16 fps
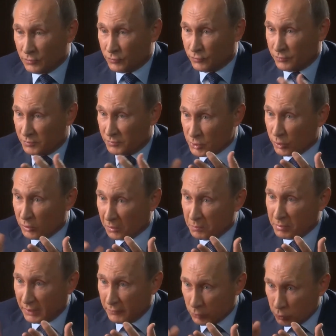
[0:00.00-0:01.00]
в международном
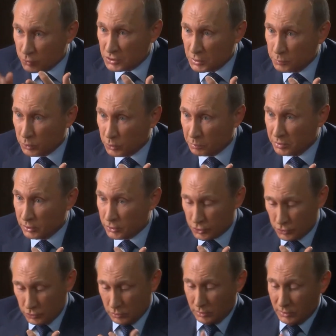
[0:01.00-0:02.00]
праве до сих пор было
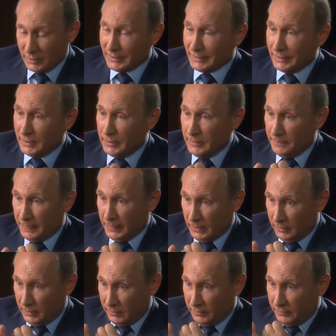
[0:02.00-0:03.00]
что?
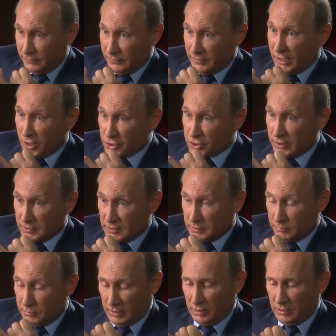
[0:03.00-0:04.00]
Э, в
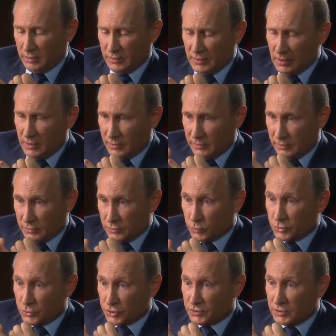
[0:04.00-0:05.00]
гражданском, э, э, с
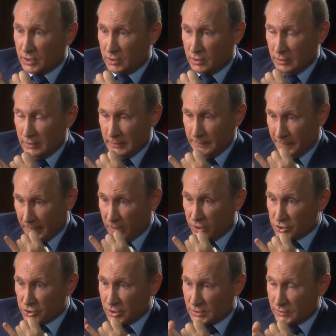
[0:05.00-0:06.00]
точки зрения
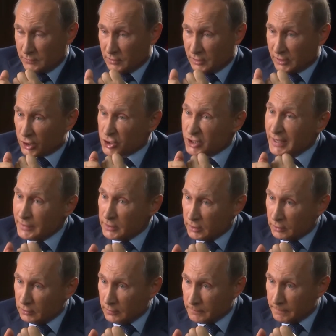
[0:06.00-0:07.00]
гражданства,
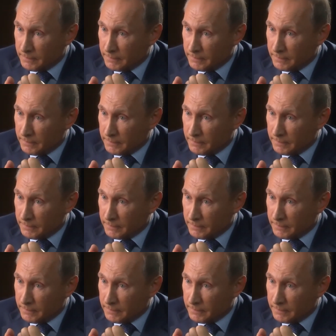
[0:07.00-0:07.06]
гражданин,